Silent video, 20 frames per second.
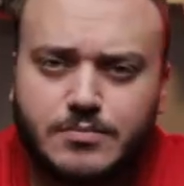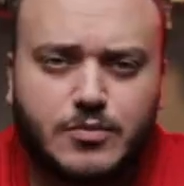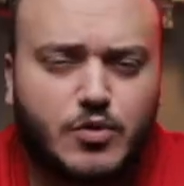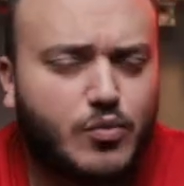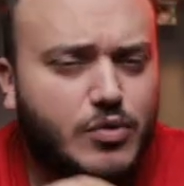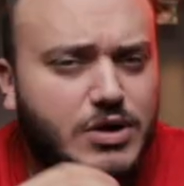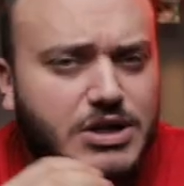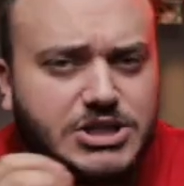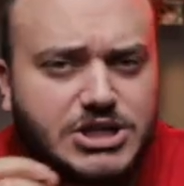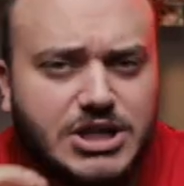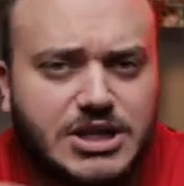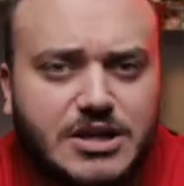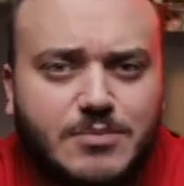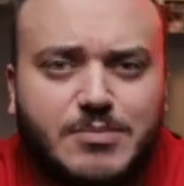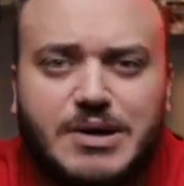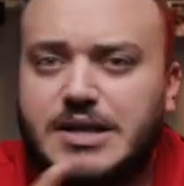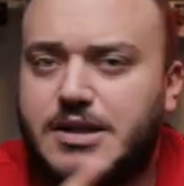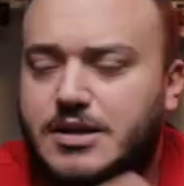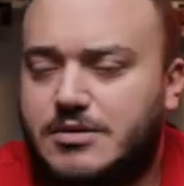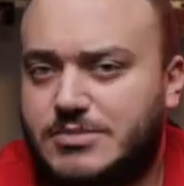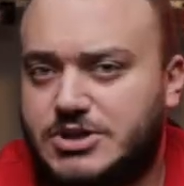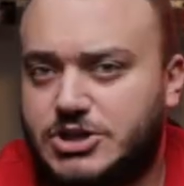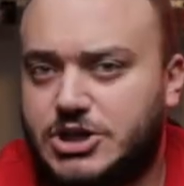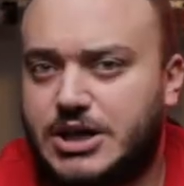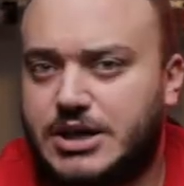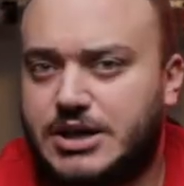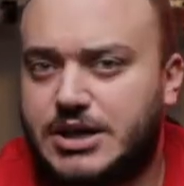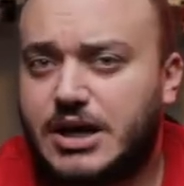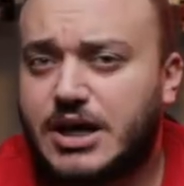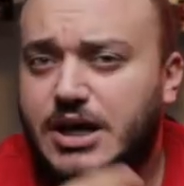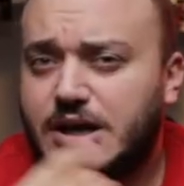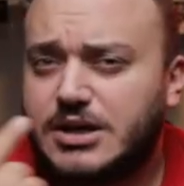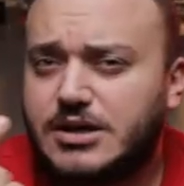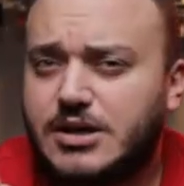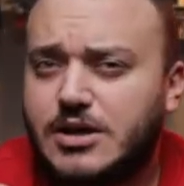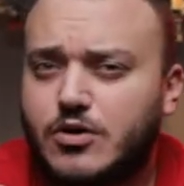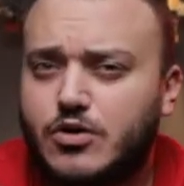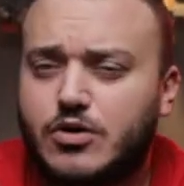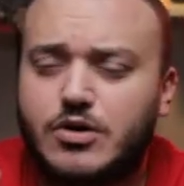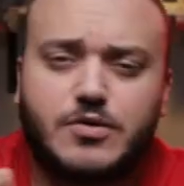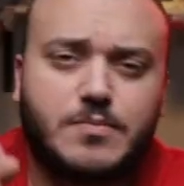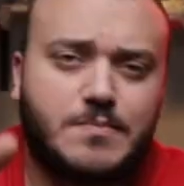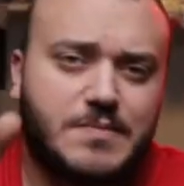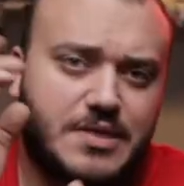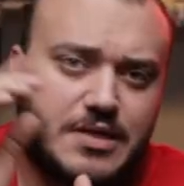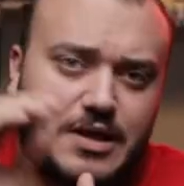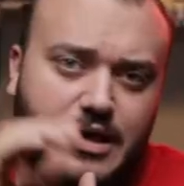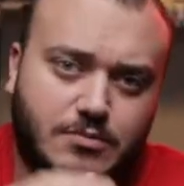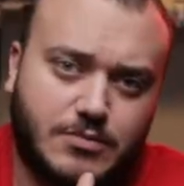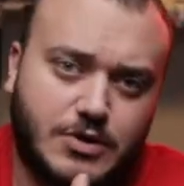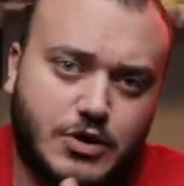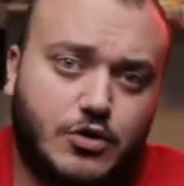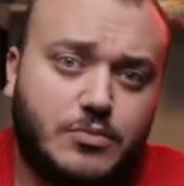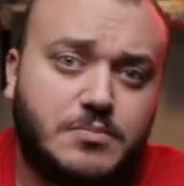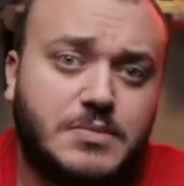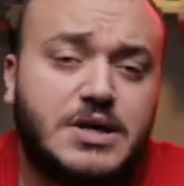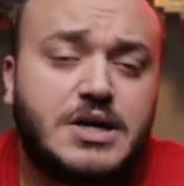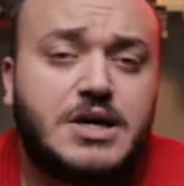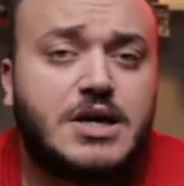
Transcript: واجهنا بعض المشاكل خلينا ناخذ مثال منهم